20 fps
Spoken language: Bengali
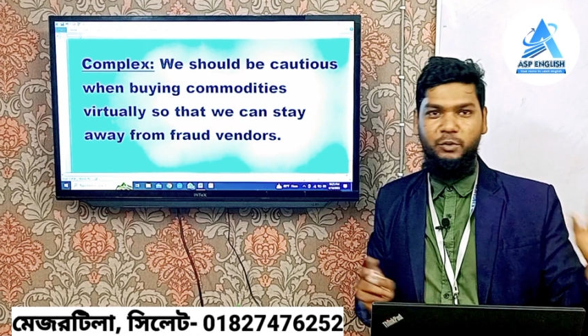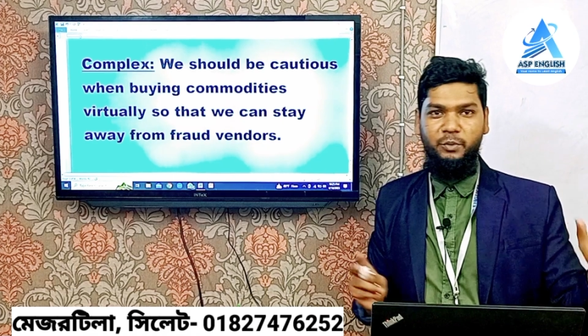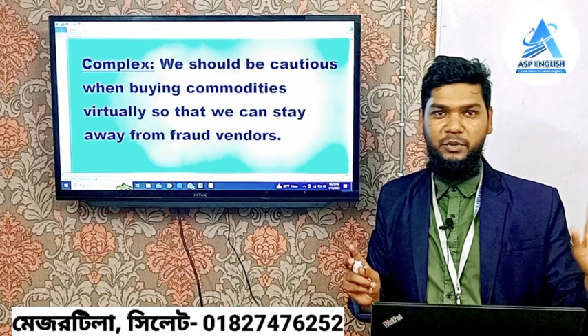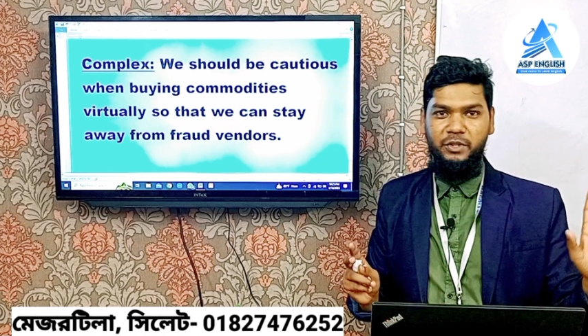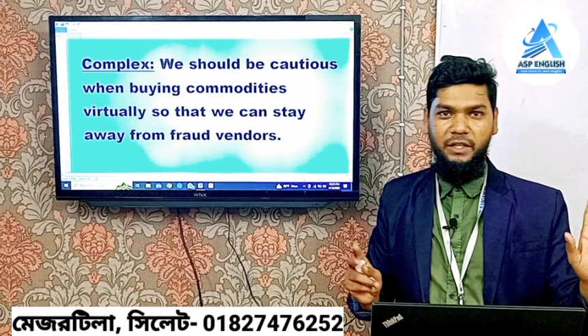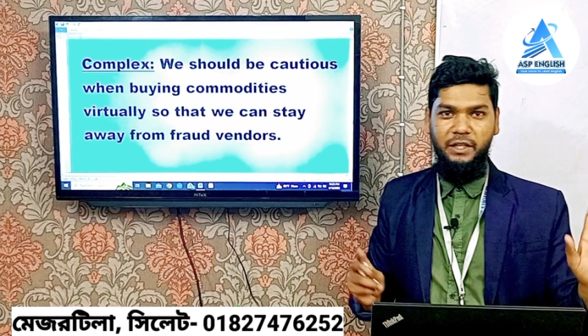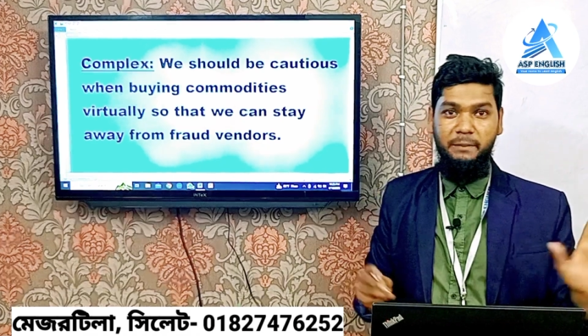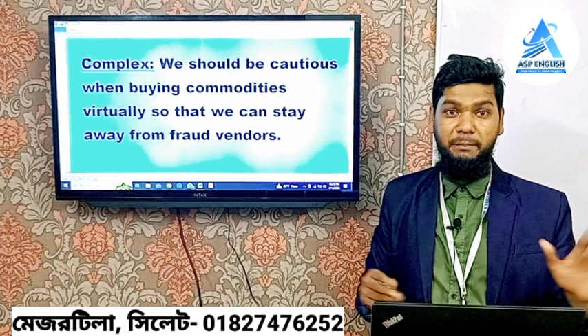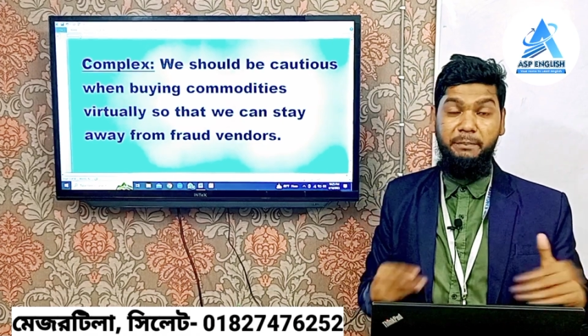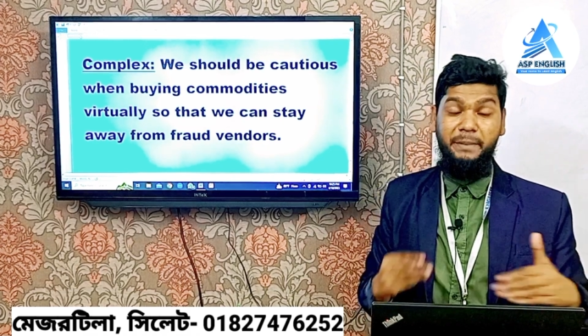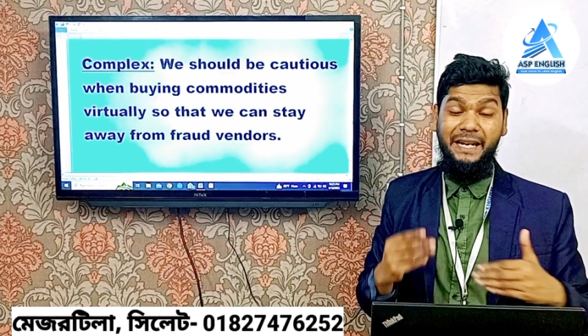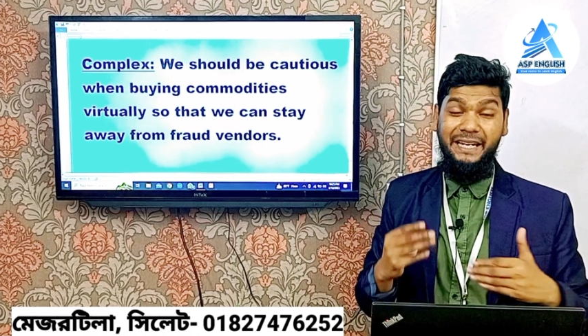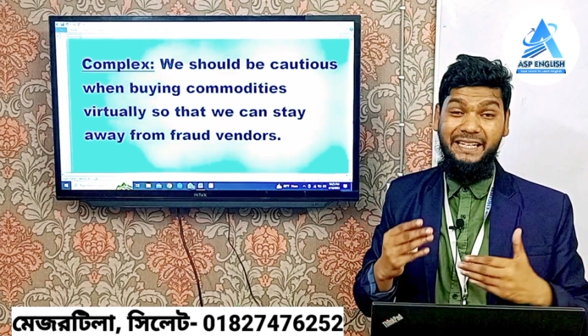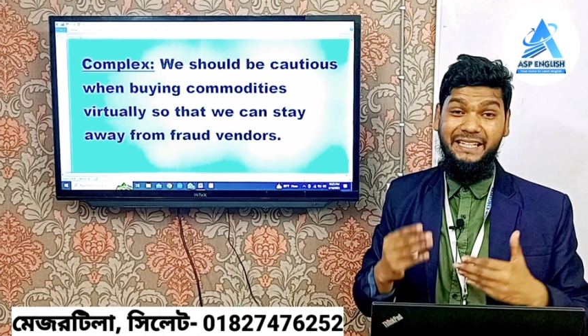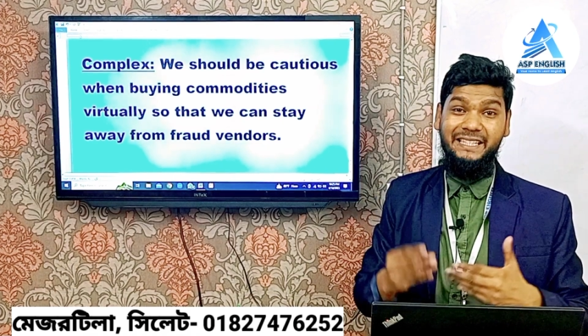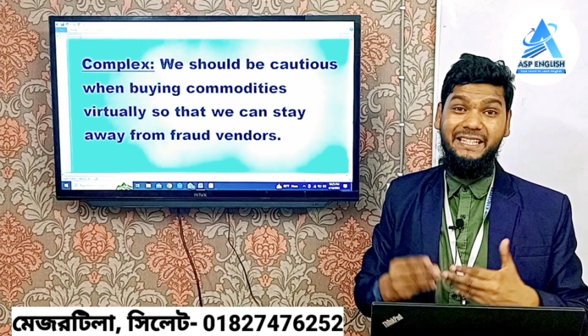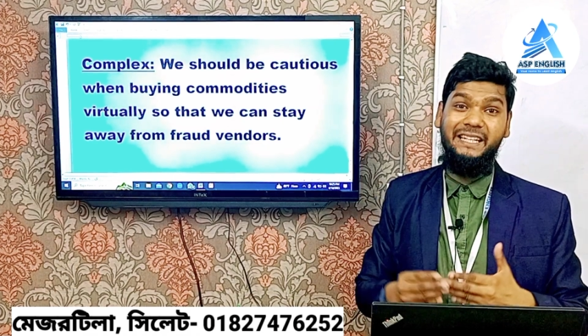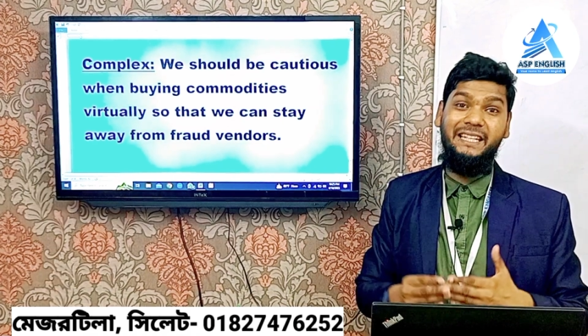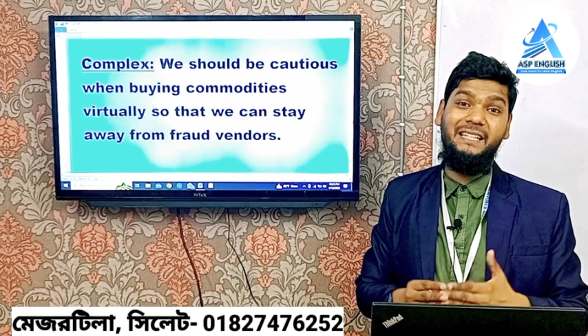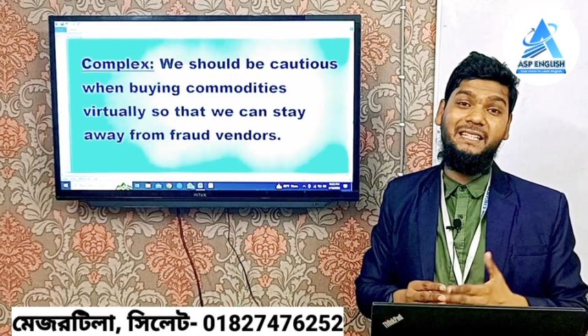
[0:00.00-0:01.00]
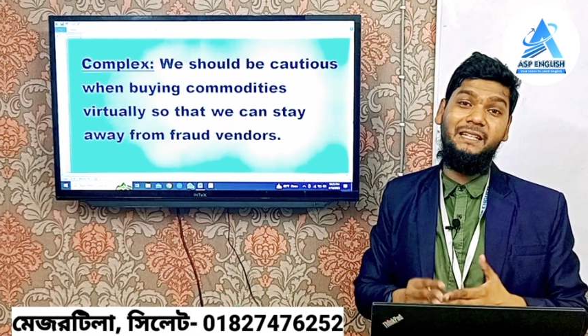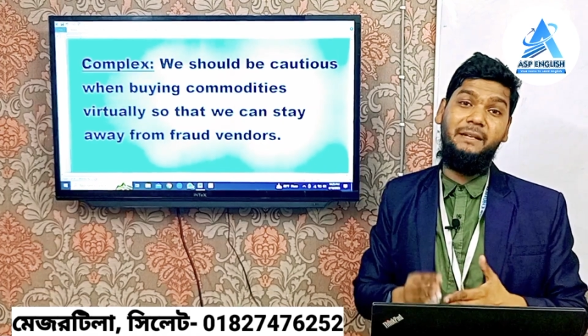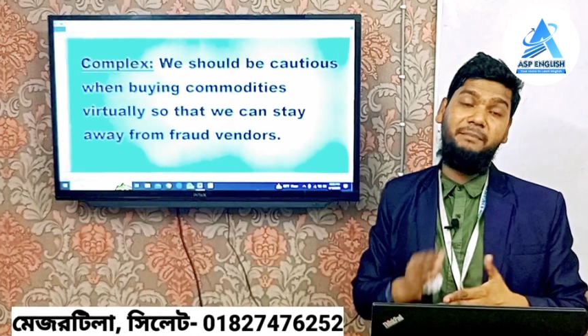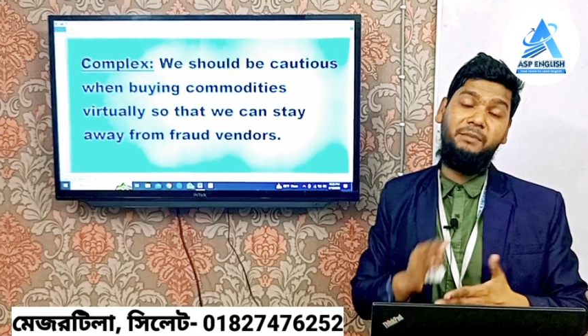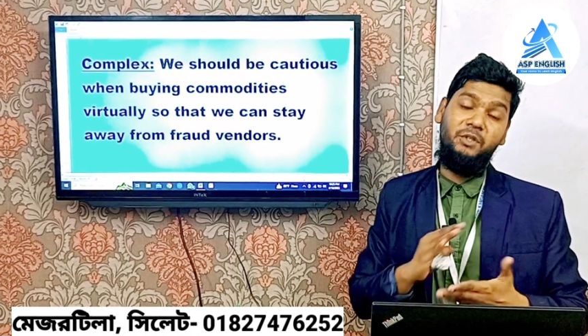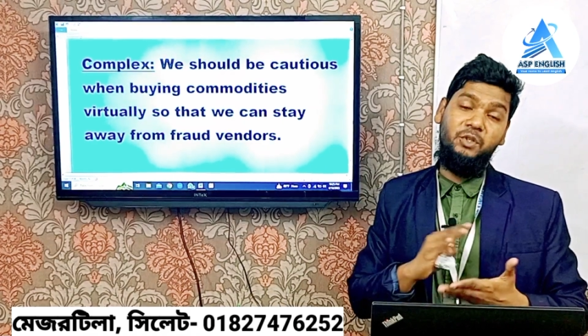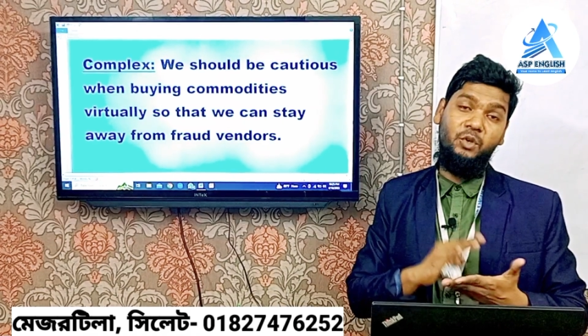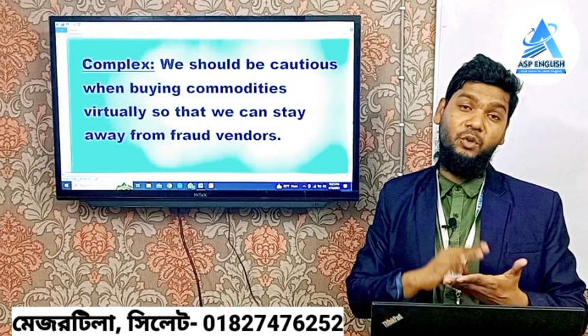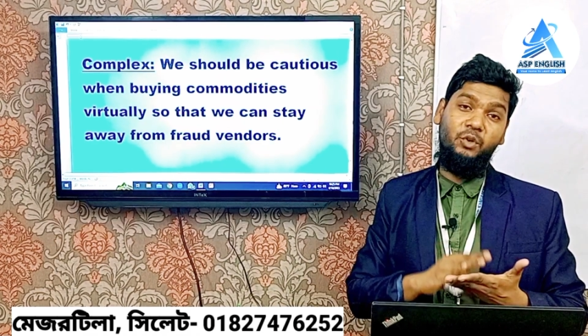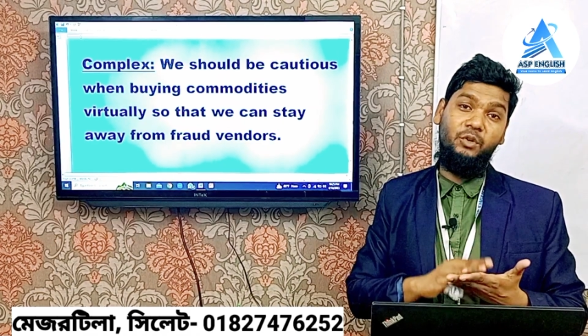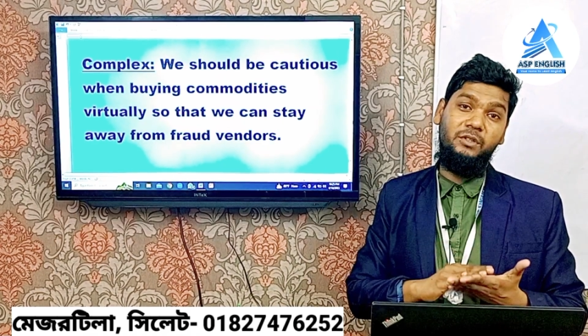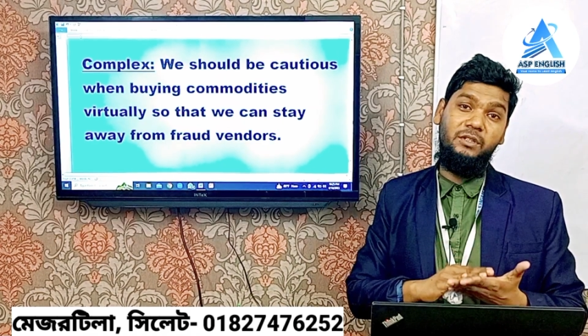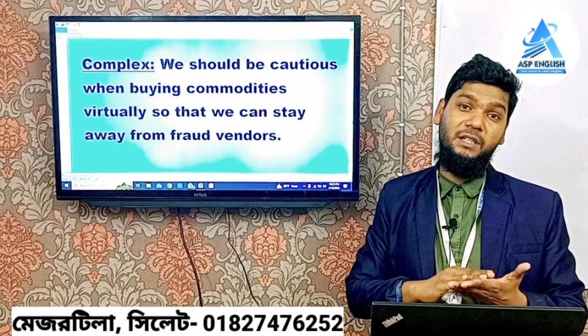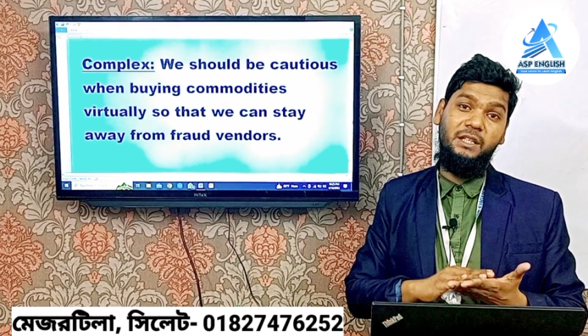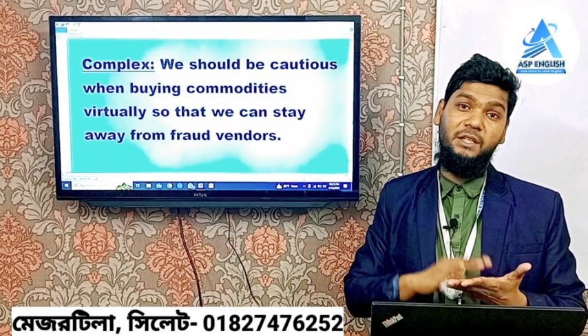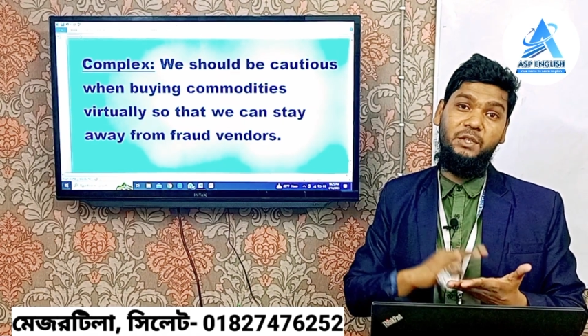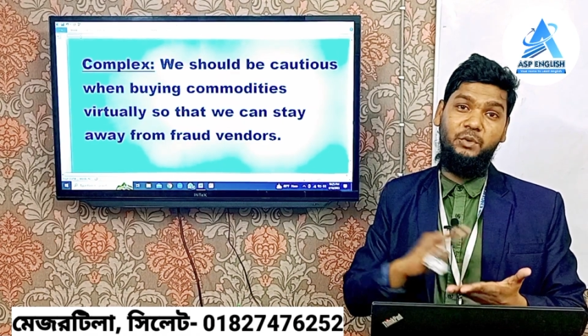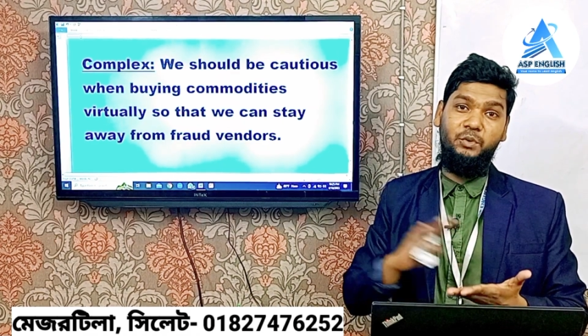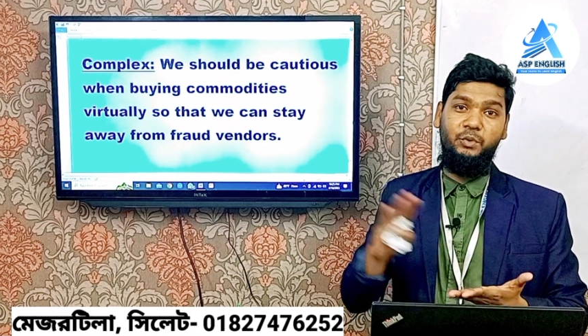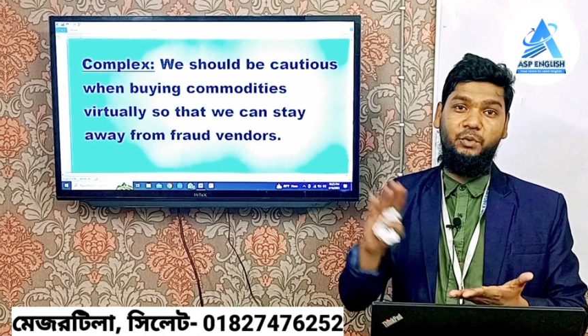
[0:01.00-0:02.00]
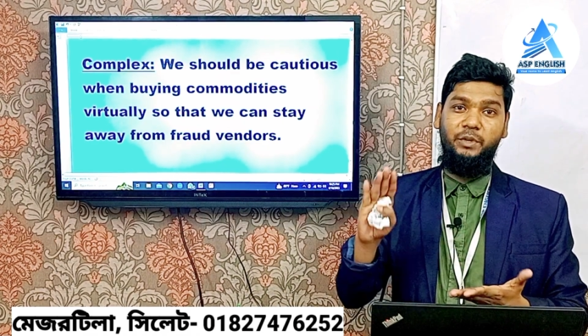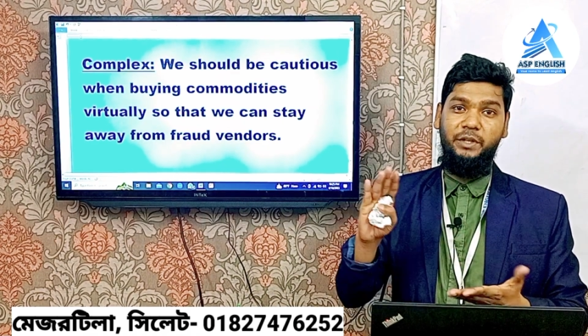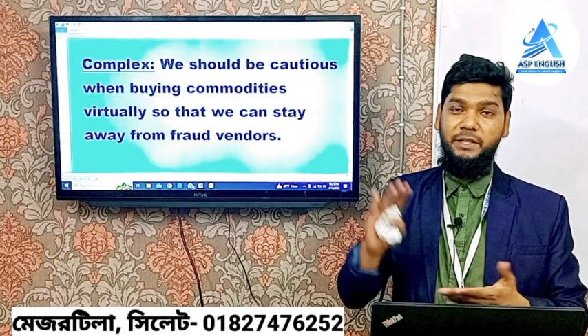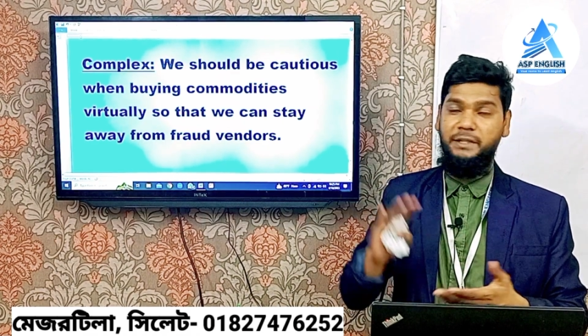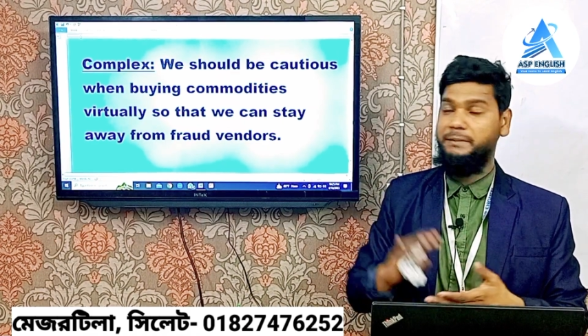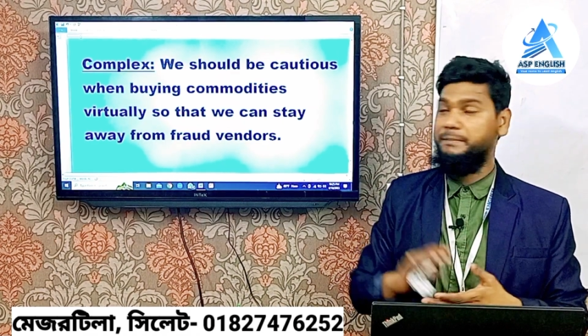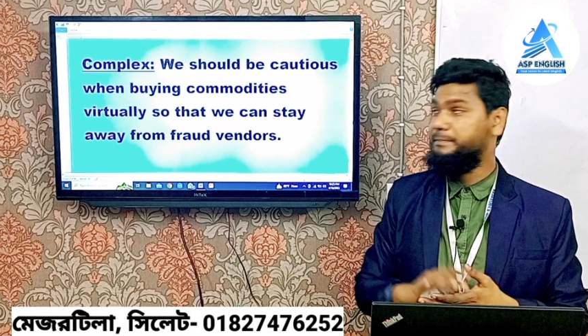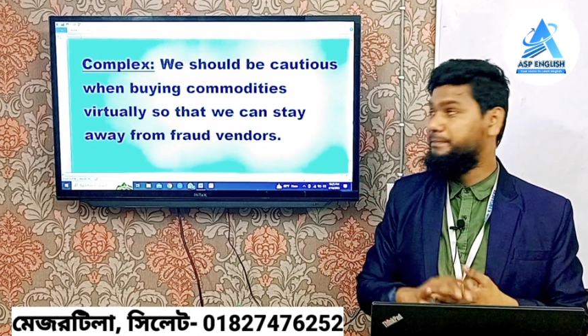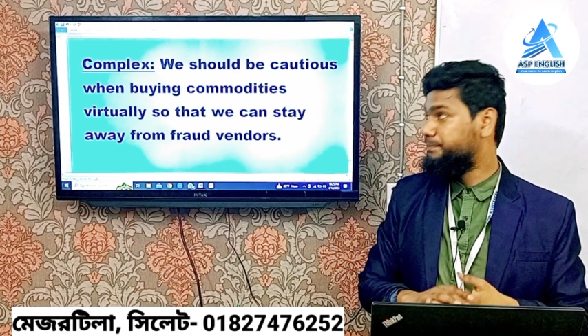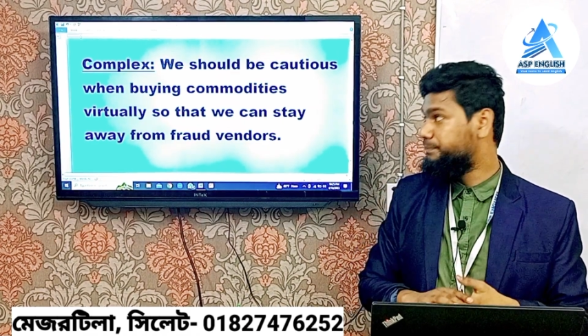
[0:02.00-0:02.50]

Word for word: সমস্যা নেই প্র্যাকটিসের ক্ষেত্রে আপনি সহজ থেকে শুরু করেন